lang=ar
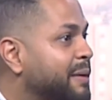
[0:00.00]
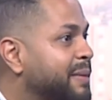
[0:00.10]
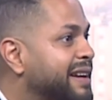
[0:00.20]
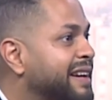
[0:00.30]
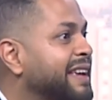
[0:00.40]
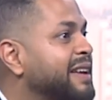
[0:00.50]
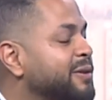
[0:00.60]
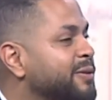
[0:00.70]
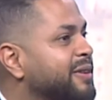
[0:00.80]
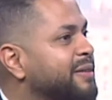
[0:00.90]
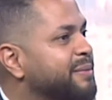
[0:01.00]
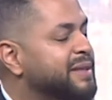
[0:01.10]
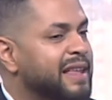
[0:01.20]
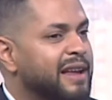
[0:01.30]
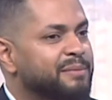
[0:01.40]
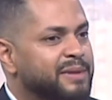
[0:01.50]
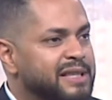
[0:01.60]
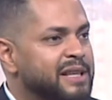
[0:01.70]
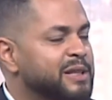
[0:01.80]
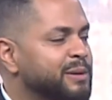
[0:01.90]
خبر حلو بالتالي
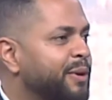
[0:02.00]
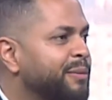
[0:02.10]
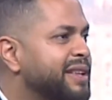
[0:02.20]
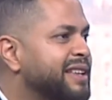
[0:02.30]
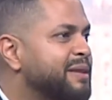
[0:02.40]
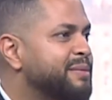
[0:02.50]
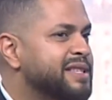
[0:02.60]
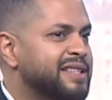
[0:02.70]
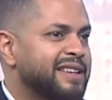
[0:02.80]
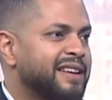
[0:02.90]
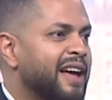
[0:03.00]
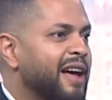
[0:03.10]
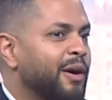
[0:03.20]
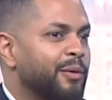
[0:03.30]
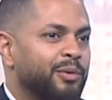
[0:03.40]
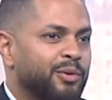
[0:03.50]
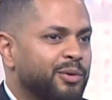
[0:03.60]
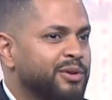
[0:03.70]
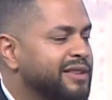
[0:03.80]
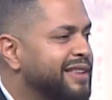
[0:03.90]
بتصحي الصبح بدك تلبسي
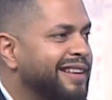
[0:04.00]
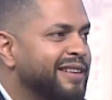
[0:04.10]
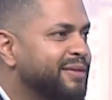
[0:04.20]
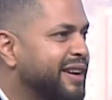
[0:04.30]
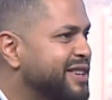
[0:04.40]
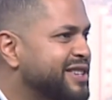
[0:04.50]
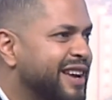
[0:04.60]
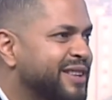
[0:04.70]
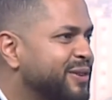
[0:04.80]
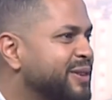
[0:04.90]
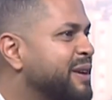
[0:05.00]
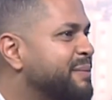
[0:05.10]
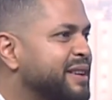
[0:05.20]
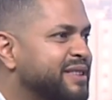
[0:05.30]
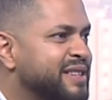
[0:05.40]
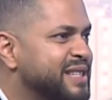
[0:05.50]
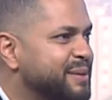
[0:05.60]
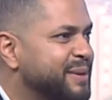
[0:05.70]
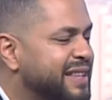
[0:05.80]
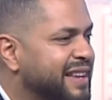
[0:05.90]
ورود آه، فراشات كل الباترنز
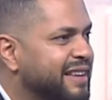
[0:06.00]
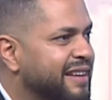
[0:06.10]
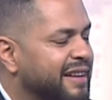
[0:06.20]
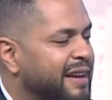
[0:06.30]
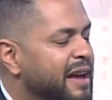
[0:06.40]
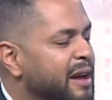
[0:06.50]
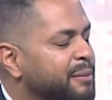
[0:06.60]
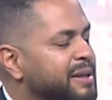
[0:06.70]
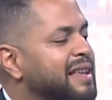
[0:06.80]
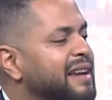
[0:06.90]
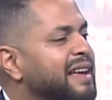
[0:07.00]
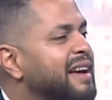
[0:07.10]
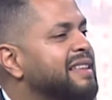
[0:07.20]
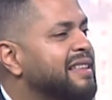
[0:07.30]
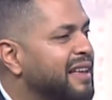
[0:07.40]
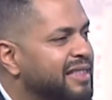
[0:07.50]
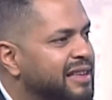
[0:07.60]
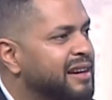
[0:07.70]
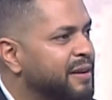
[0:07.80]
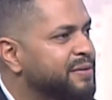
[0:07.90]
اللي بدك اياها بالتالي هذا
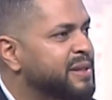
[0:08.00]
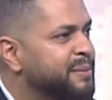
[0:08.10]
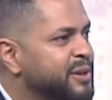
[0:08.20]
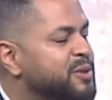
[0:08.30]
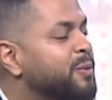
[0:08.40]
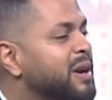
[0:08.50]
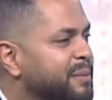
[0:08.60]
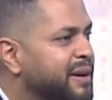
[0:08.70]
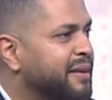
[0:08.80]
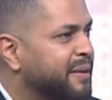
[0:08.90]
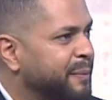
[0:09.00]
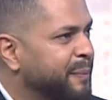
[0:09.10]
تاثير نفسي من جوا لبرا